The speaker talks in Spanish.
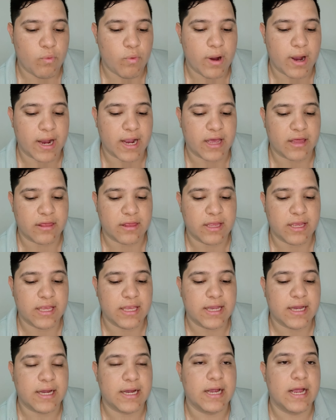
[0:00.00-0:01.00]
Juan
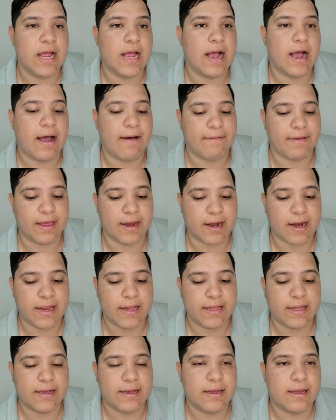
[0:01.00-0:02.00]
Castilla, Javier
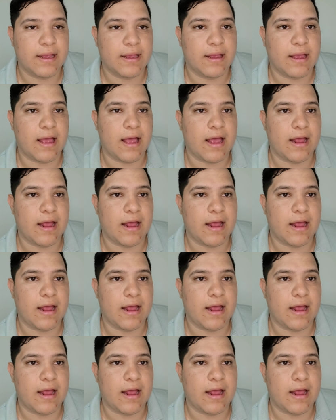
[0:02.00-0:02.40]
Reina,